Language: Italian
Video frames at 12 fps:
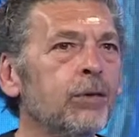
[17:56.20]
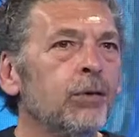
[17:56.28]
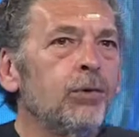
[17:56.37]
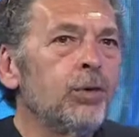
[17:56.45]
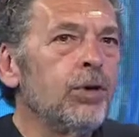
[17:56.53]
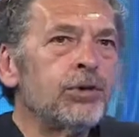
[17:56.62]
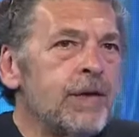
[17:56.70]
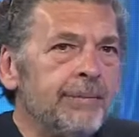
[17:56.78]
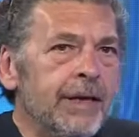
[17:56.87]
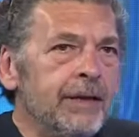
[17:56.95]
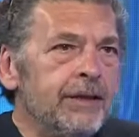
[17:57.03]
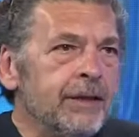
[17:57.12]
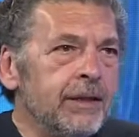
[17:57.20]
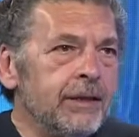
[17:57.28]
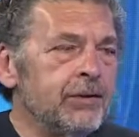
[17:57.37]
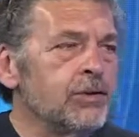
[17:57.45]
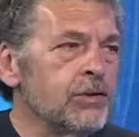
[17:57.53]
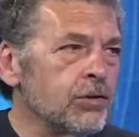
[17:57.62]

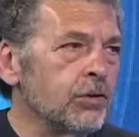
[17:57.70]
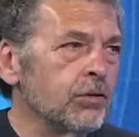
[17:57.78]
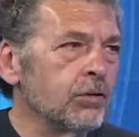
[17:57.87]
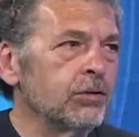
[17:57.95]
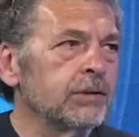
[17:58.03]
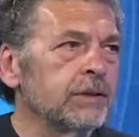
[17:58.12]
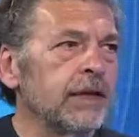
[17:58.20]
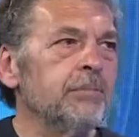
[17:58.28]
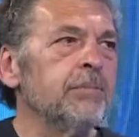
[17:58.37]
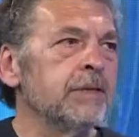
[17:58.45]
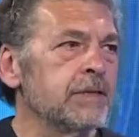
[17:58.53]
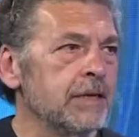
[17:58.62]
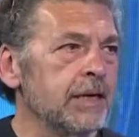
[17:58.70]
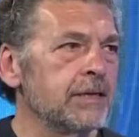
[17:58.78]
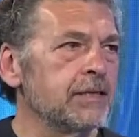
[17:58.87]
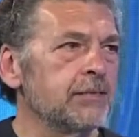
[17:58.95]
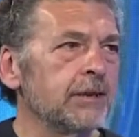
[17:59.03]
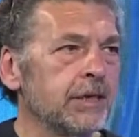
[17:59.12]
Curiosamente ci sono tre
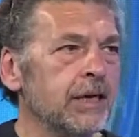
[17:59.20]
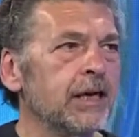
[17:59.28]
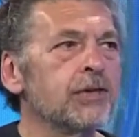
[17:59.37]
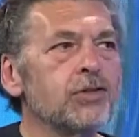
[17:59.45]
messinesi perché la